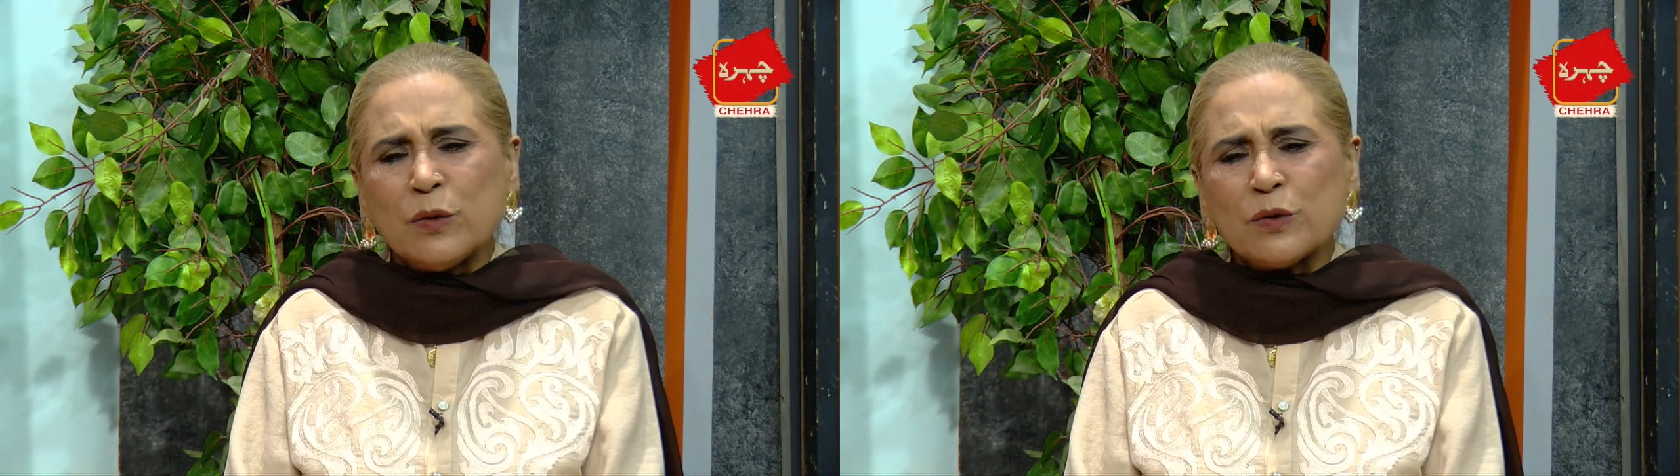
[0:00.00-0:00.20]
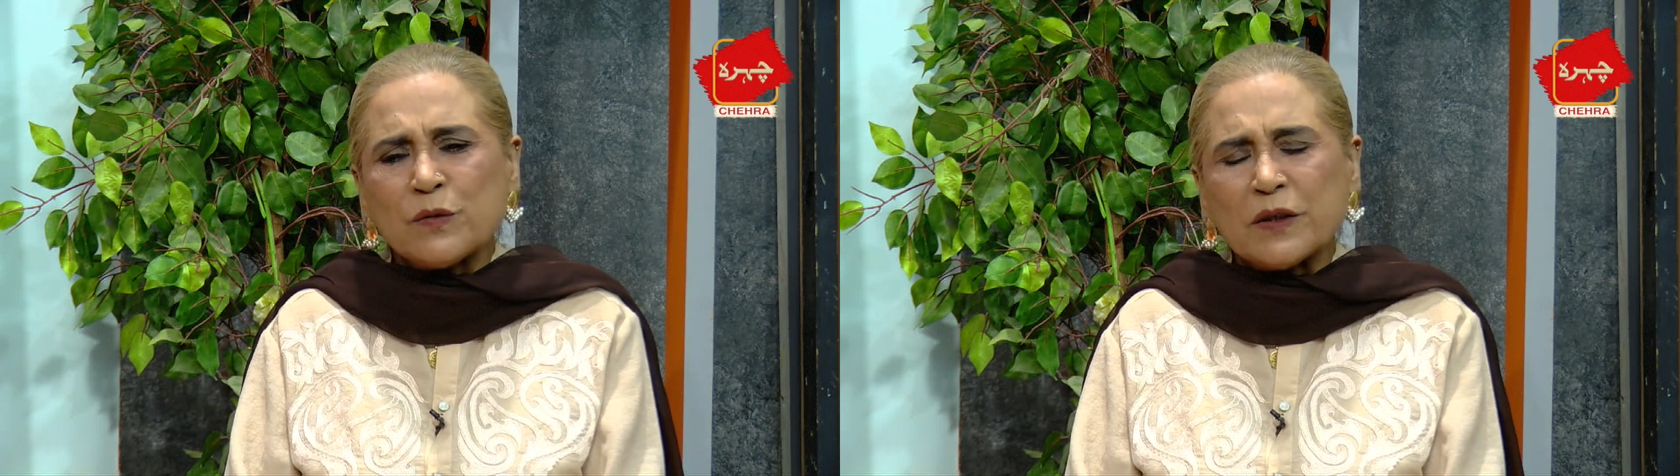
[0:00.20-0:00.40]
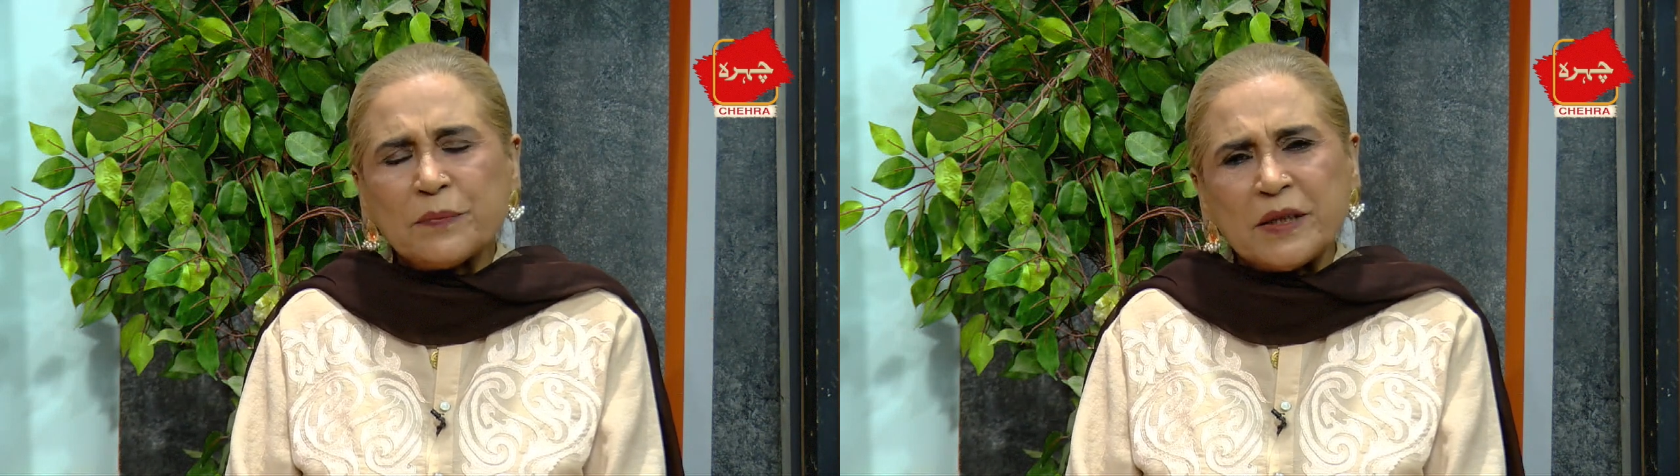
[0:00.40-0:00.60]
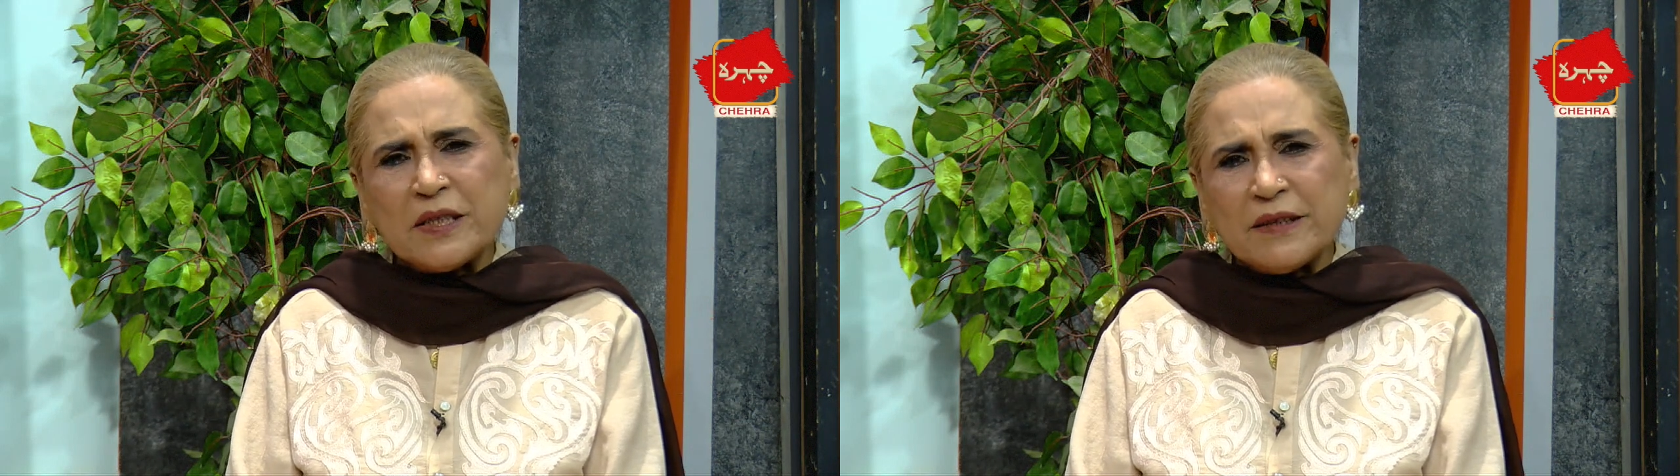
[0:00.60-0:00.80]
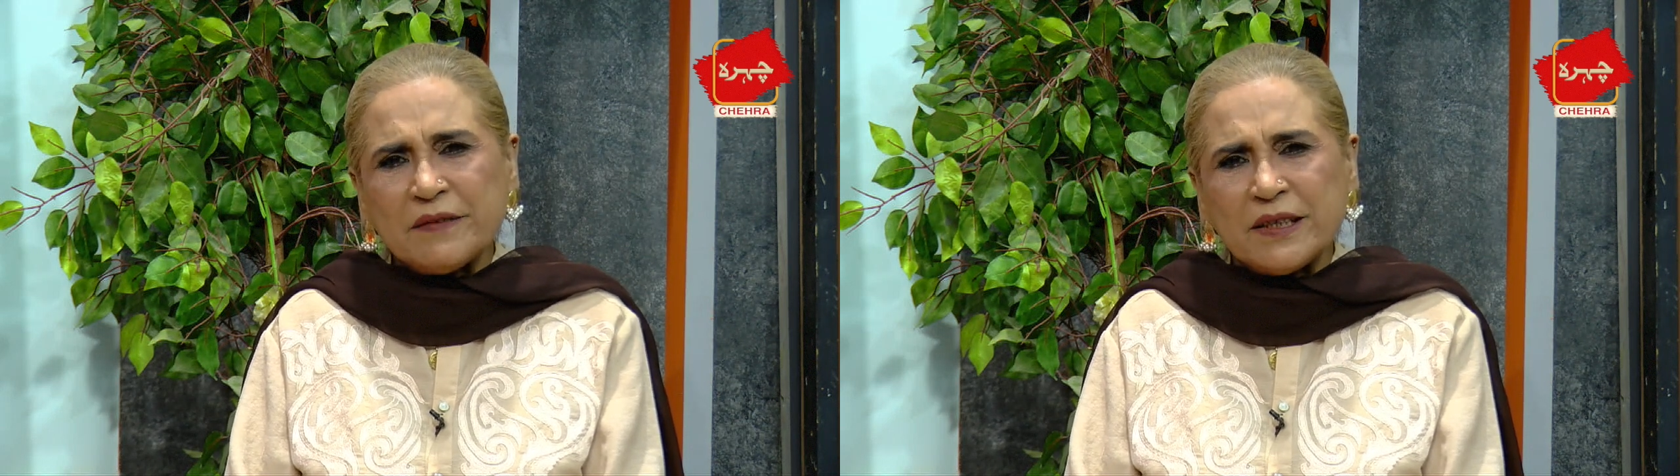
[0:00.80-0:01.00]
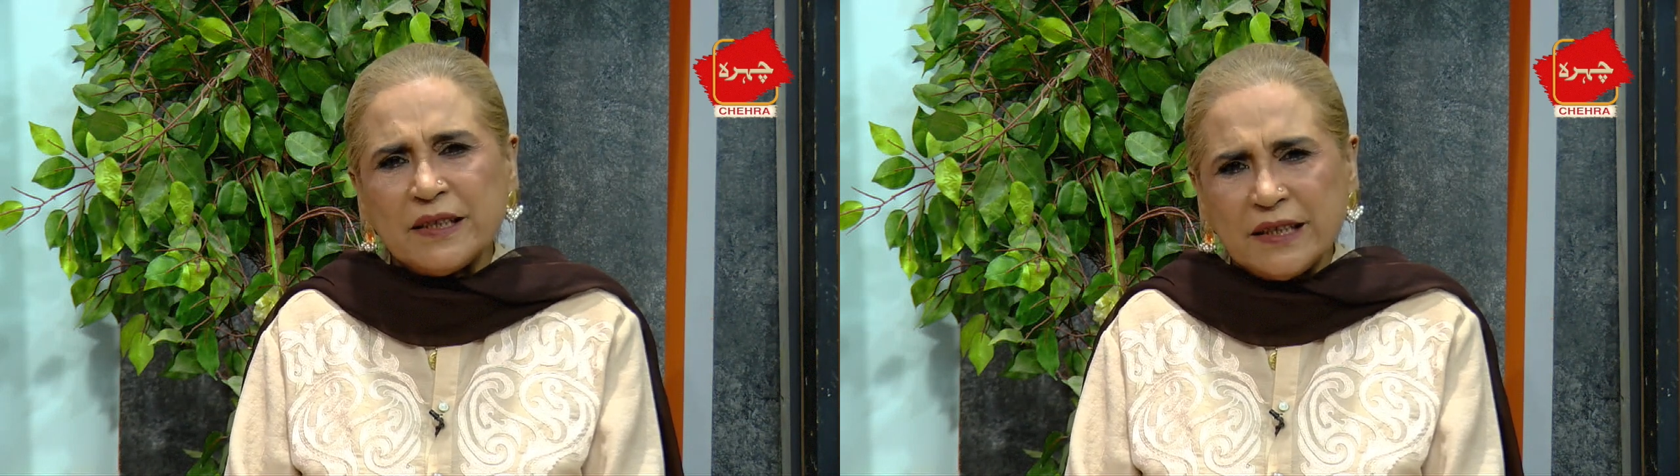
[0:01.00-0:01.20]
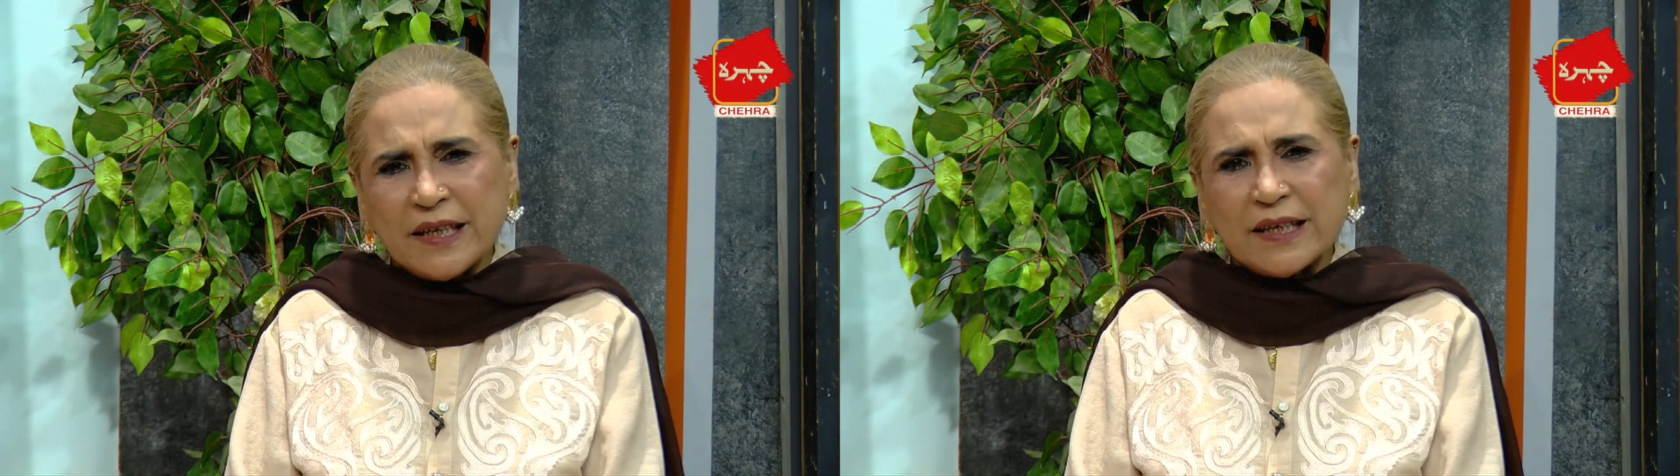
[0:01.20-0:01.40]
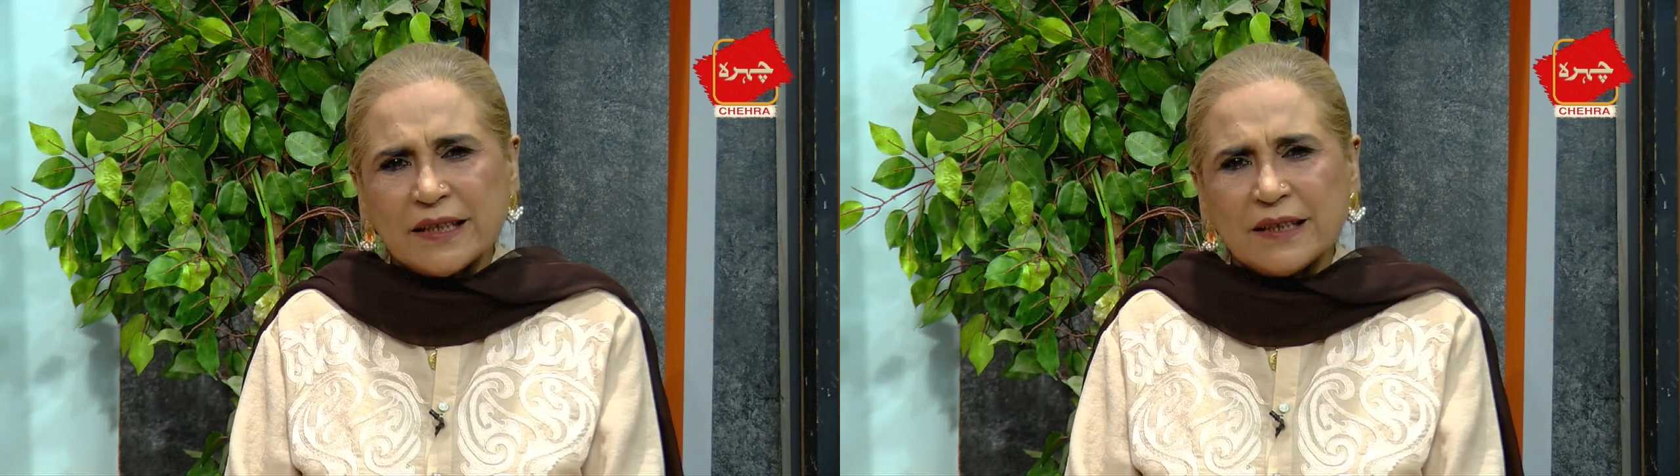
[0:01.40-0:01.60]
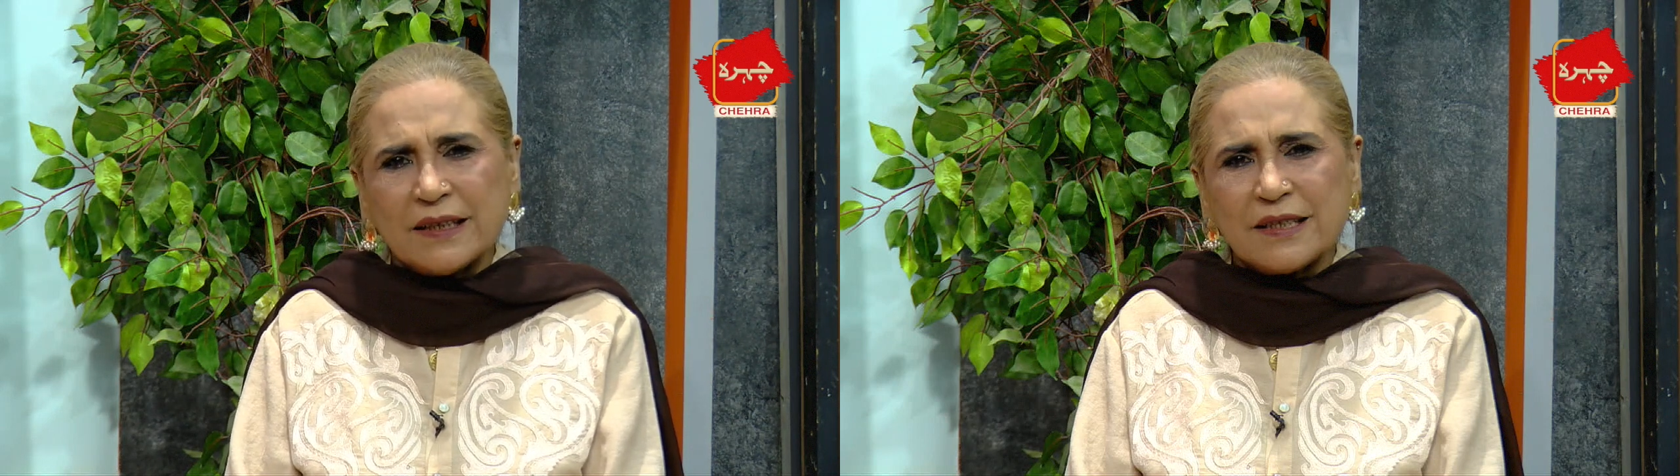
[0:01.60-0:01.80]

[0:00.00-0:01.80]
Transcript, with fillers: उस वक्त पी वी ही एक